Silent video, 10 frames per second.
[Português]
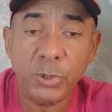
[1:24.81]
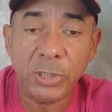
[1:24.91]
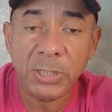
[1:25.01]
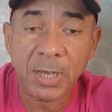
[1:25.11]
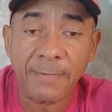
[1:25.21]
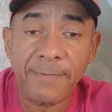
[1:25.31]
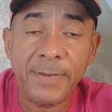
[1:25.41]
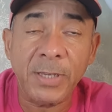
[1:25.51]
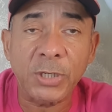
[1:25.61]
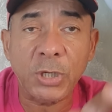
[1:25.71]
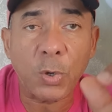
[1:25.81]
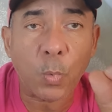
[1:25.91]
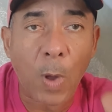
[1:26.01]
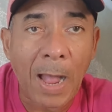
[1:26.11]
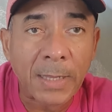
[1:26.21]
dia
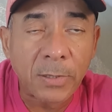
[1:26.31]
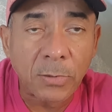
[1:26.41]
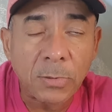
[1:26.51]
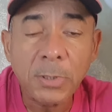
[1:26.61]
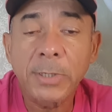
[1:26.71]
24